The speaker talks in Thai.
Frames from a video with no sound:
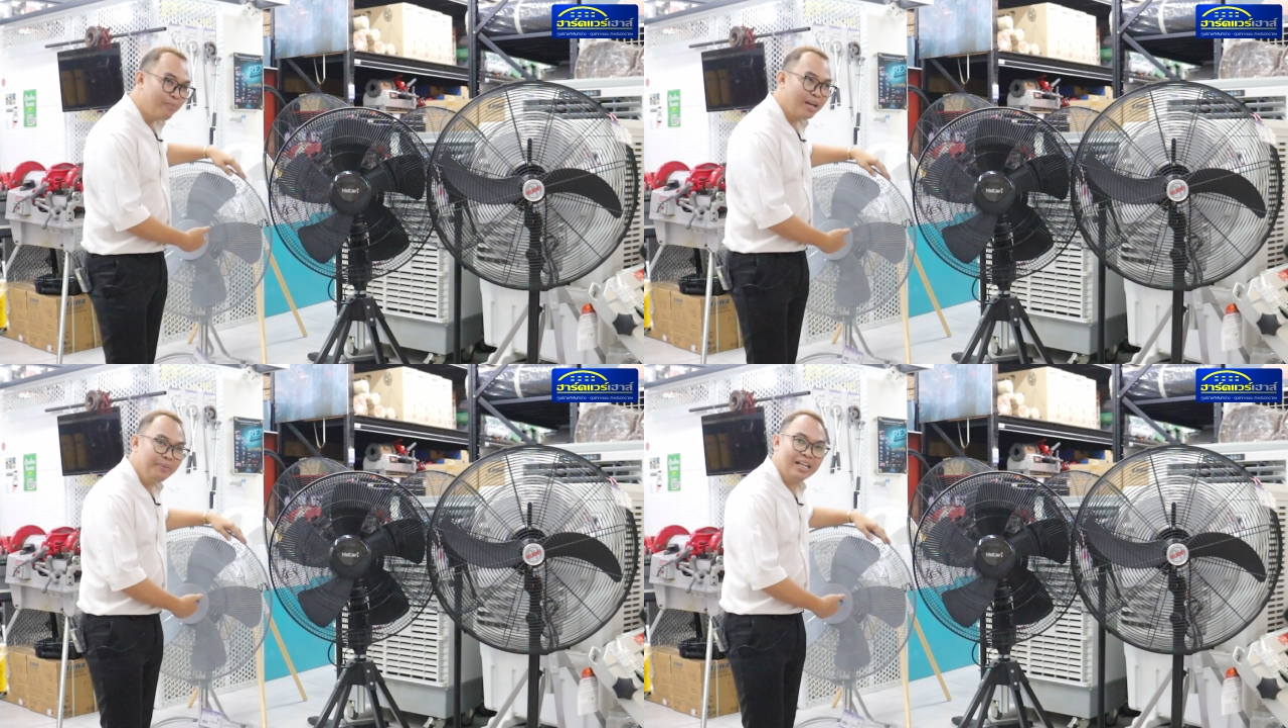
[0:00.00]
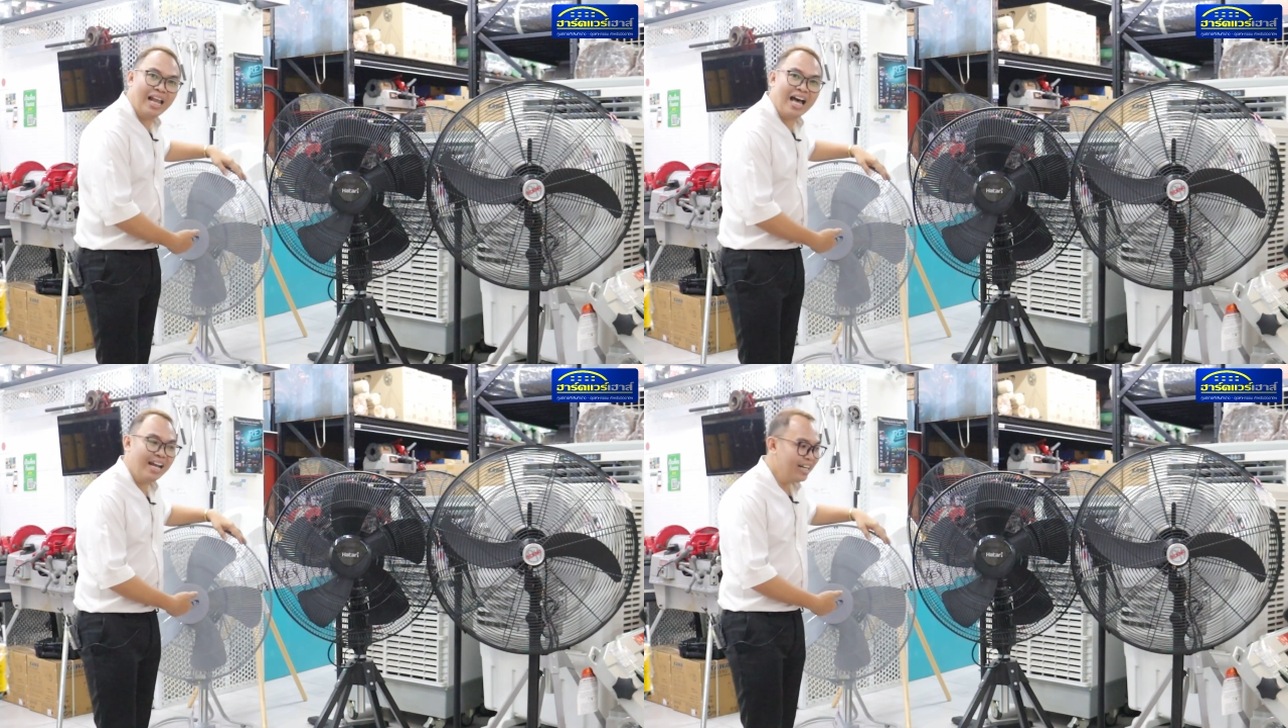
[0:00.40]
อย่างแบรนด์มิ
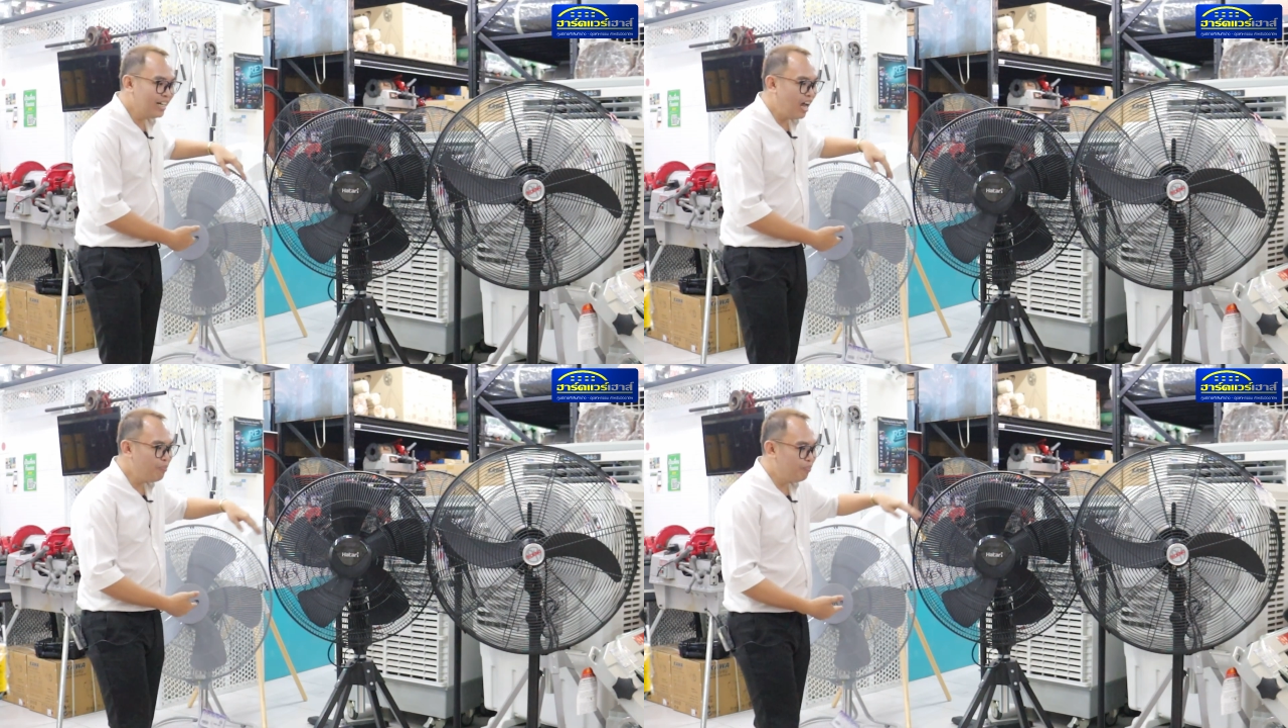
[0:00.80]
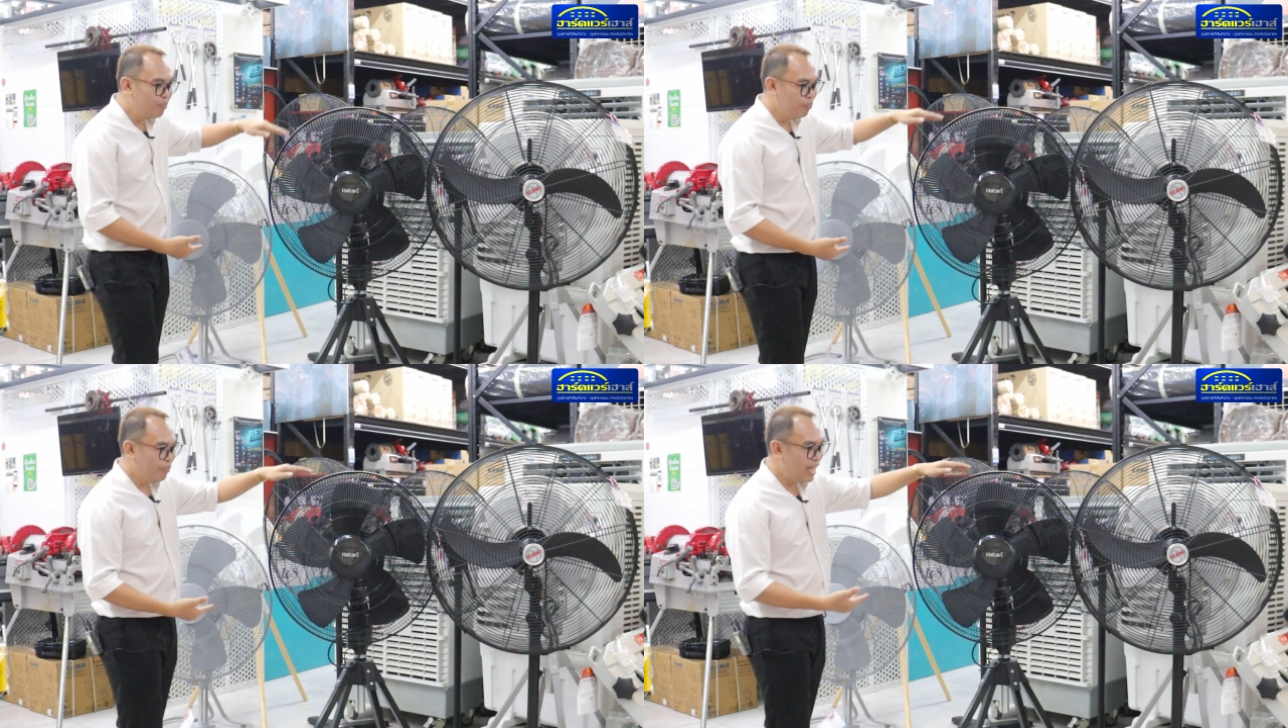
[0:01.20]
ล่านะครับ
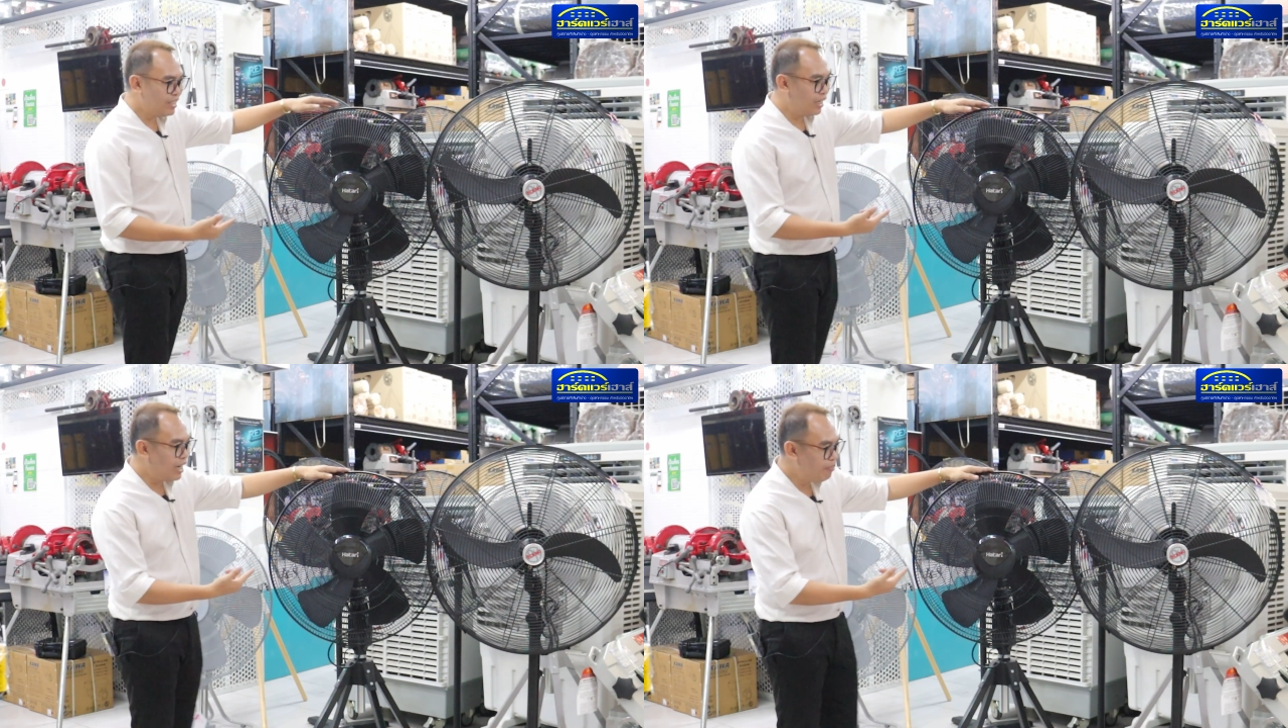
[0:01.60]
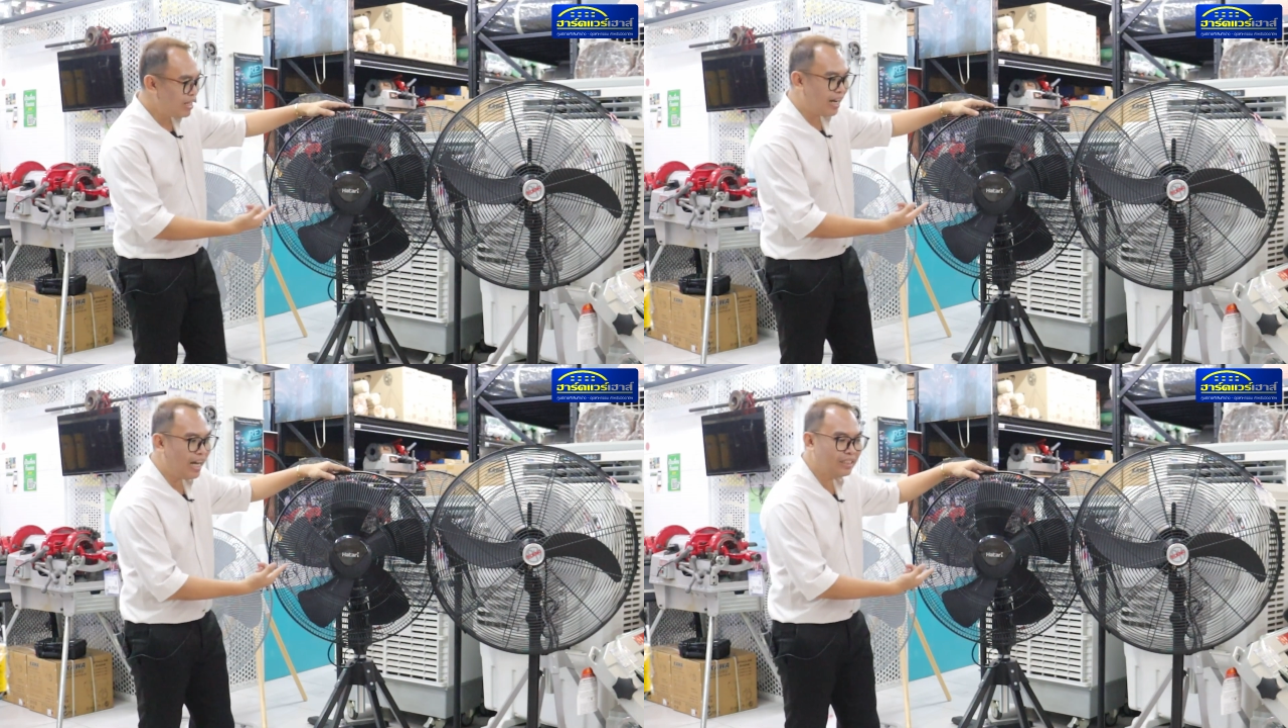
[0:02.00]
แบรนด์ชั้น
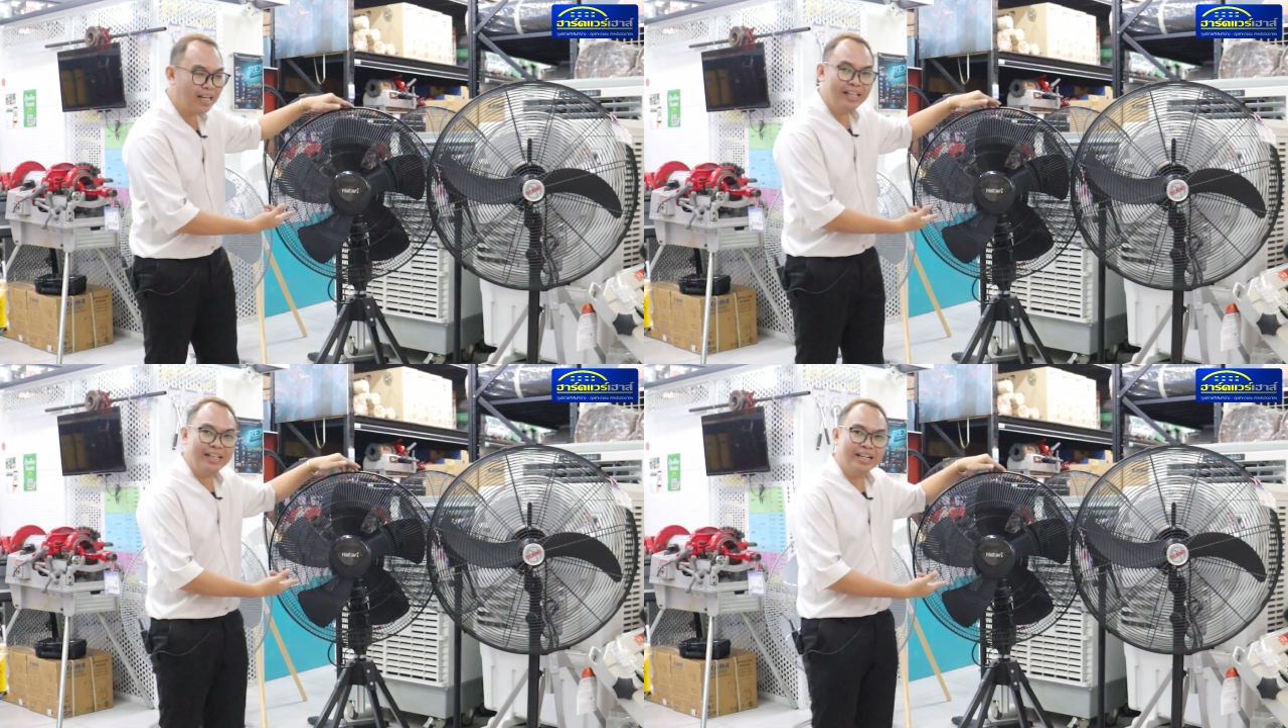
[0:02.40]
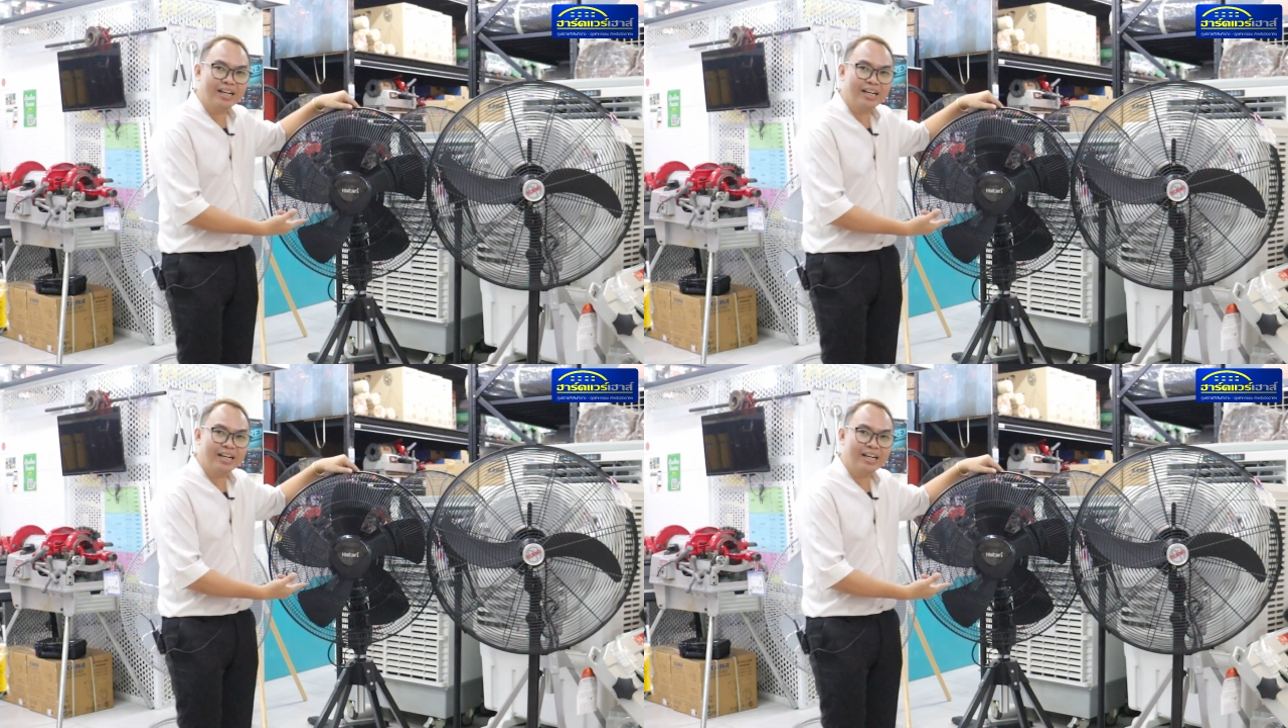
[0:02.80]
นำอย่างฮาตาริ